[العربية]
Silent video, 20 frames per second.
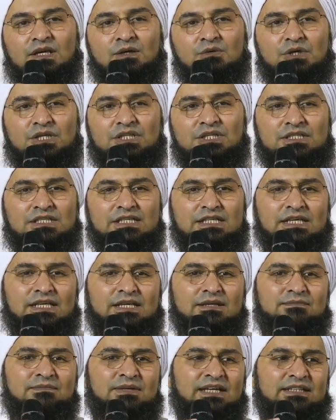او
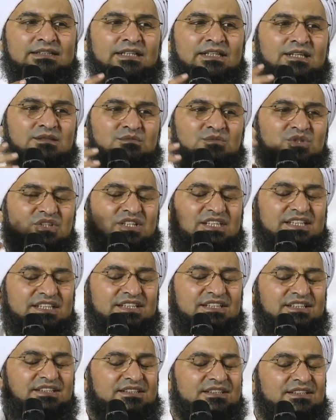هنديه ما عدنا
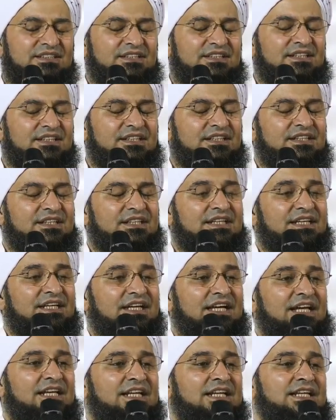متذكر
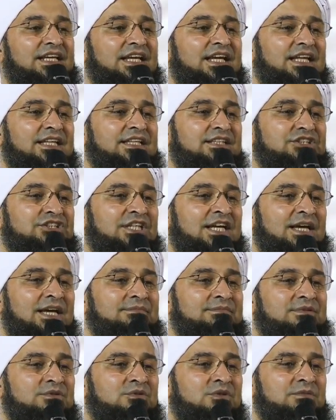قال لي هذا
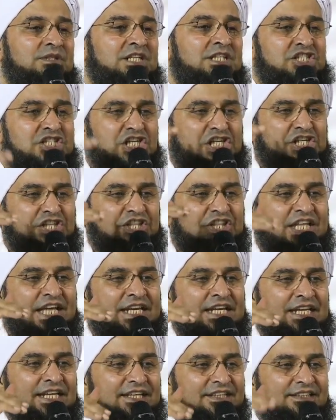الشاب هو من الجيل
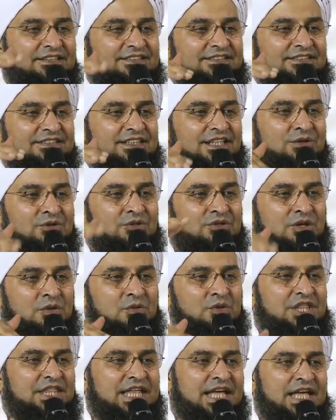الثاني او
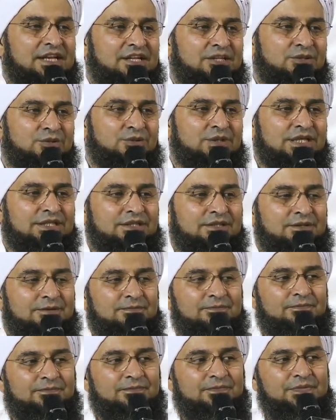او الثالث هناك
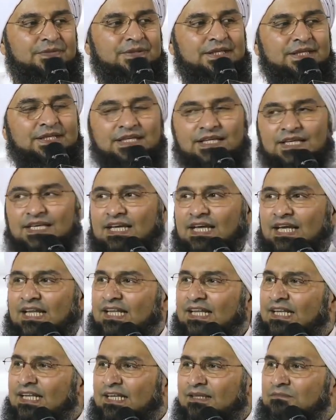
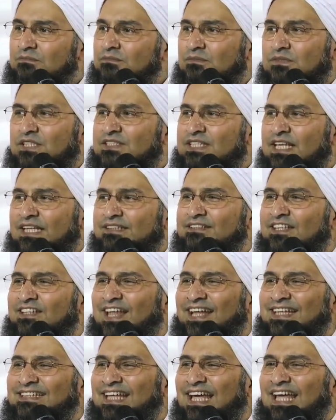قال انا
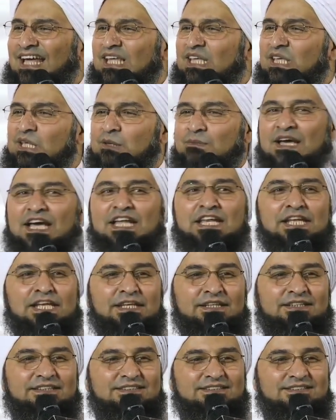تضعضع
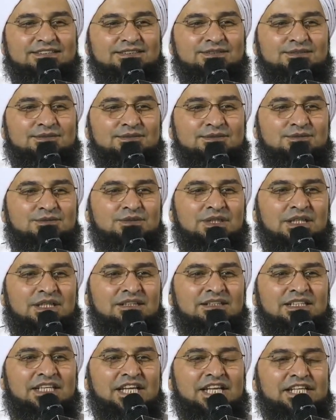ايماني
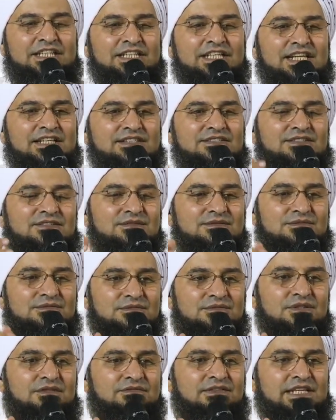ولاني درست
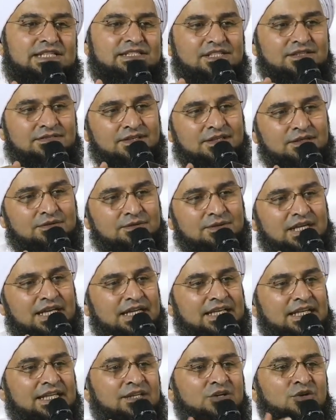في الفلسفه
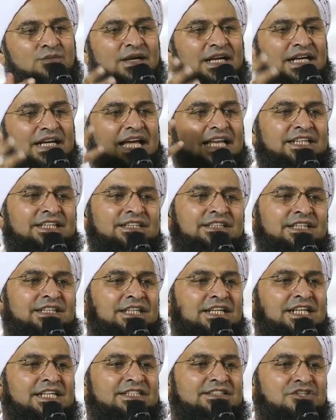وهكذا وما كان عندي
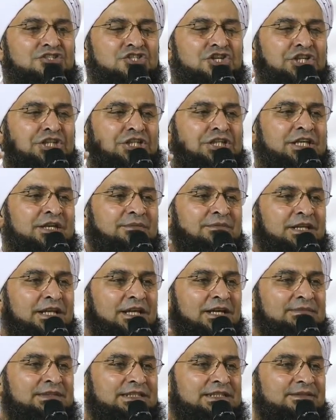دراسه شرعيه من
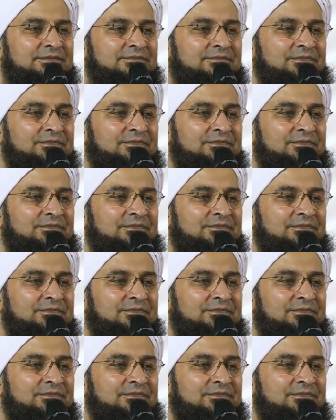قبل